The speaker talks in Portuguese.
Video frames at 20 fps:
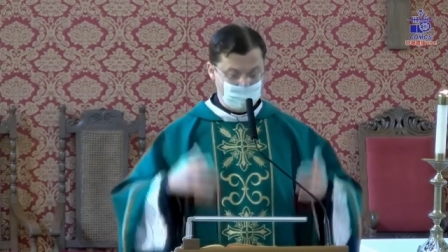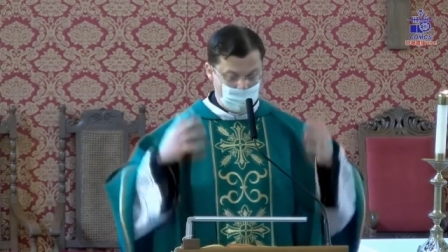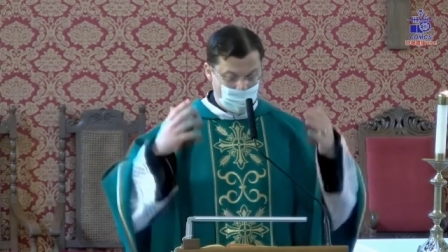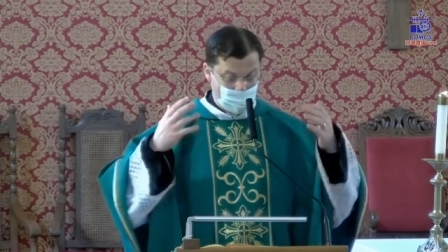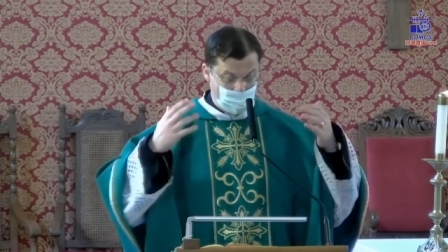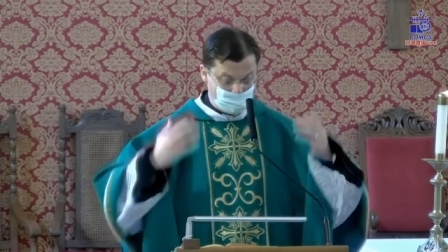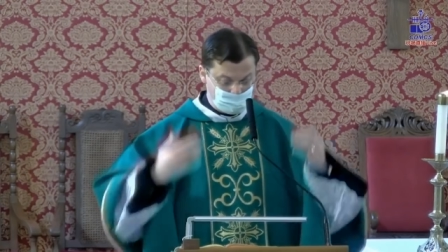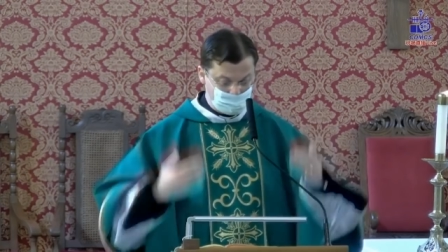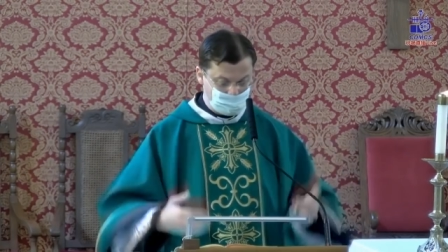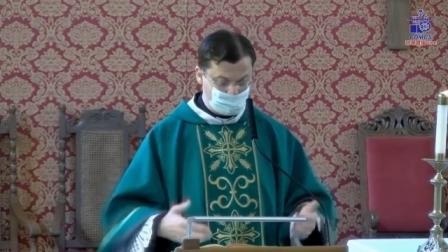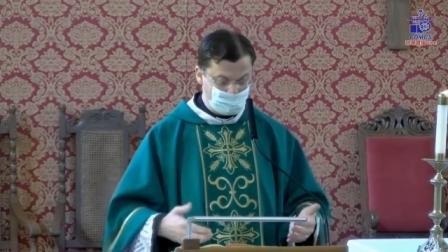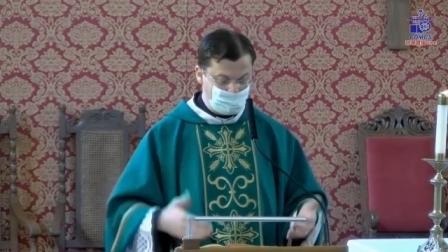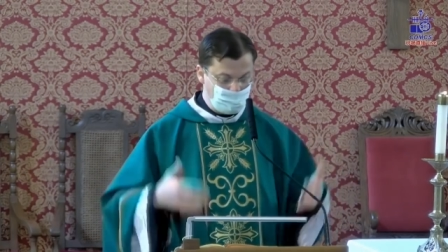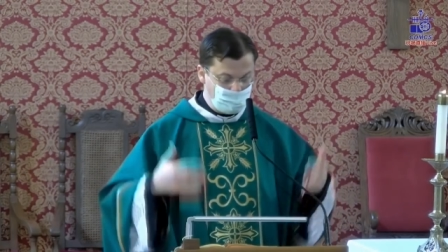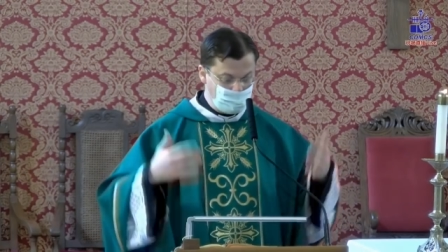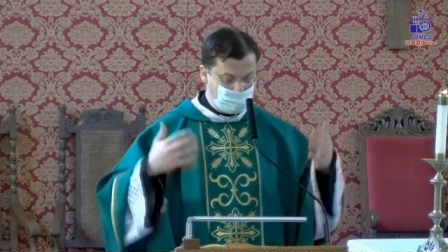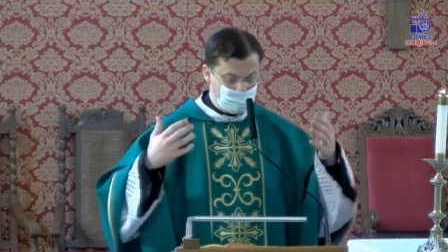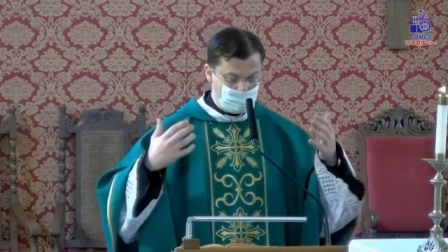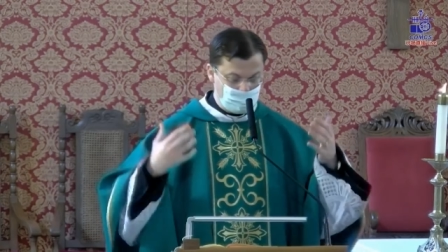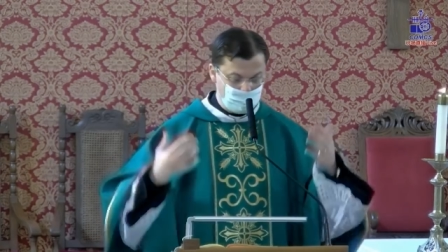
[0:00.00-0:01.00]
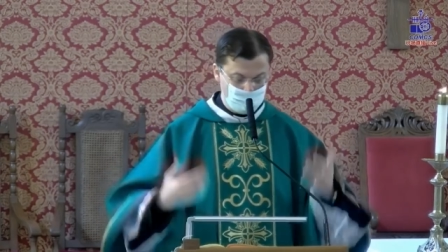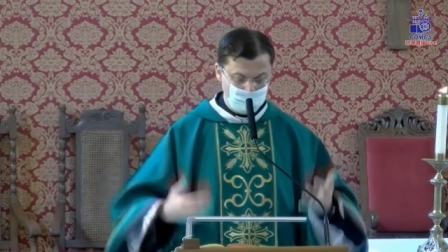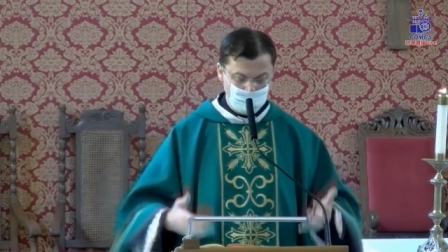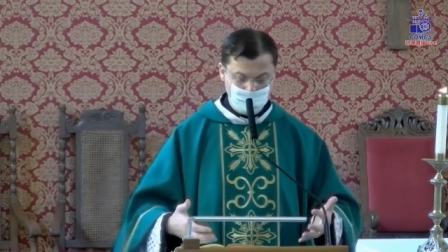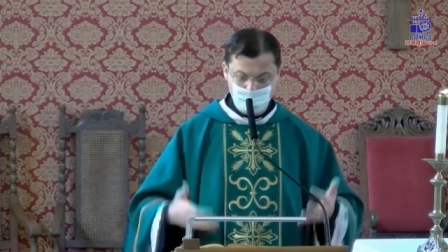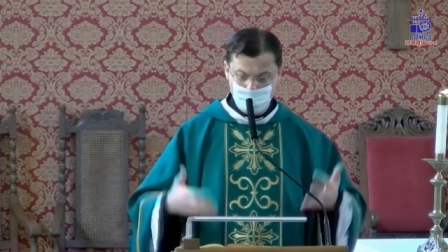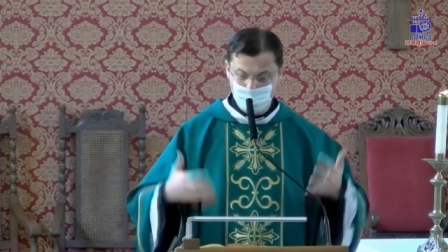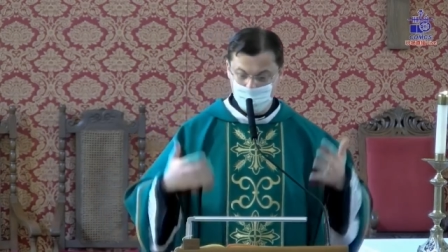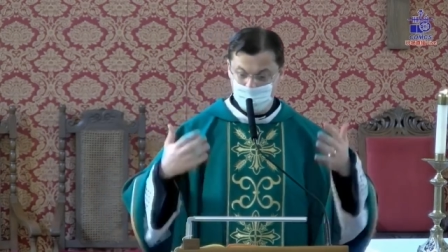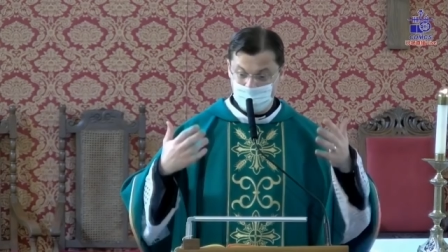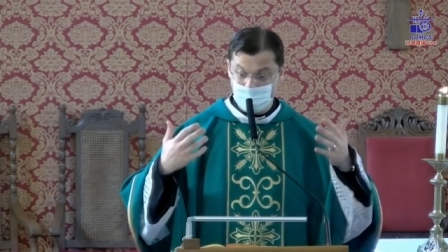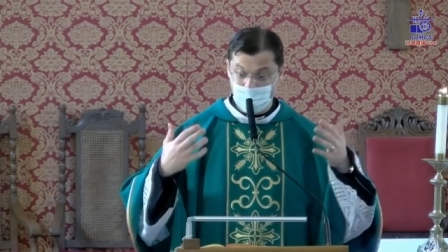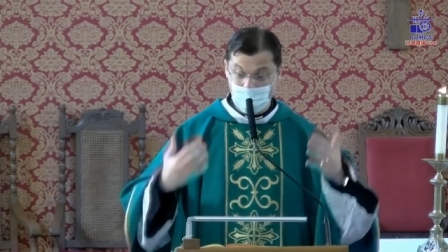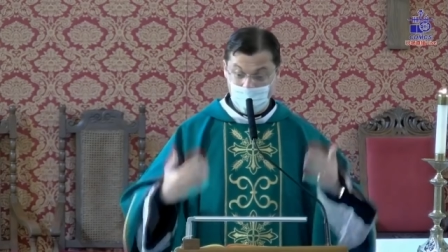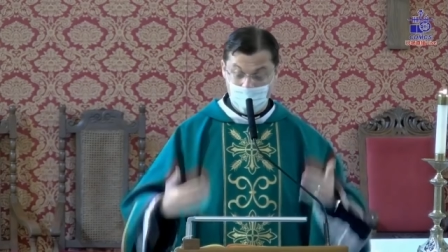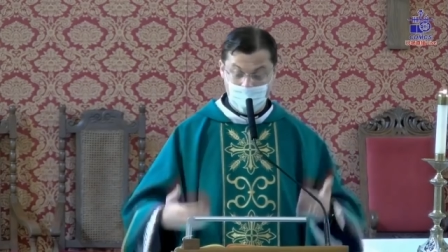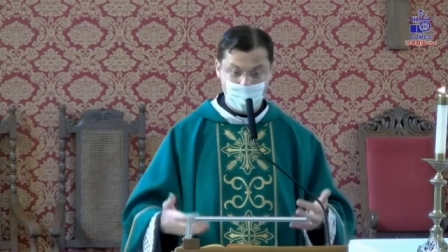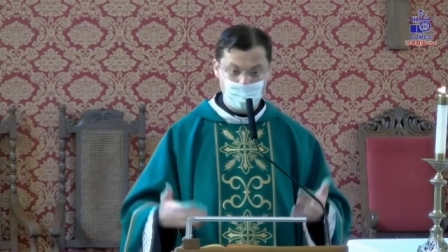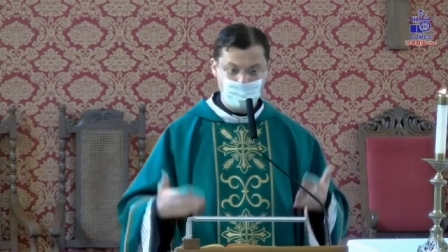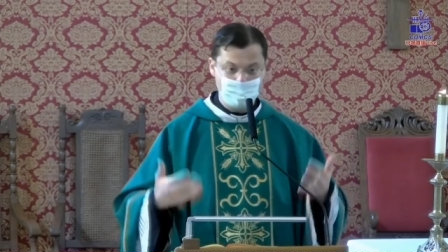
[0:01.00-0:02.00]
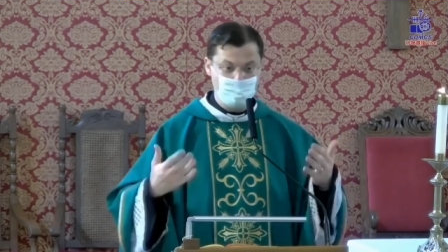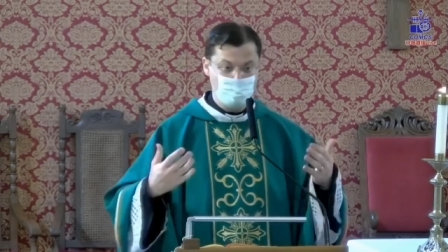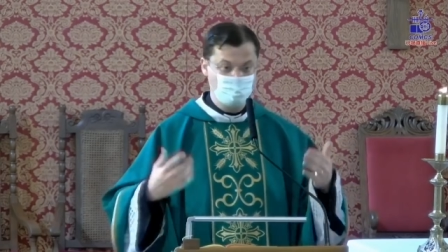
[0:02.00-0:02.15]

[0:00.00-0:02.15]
É assim que a Bíblia é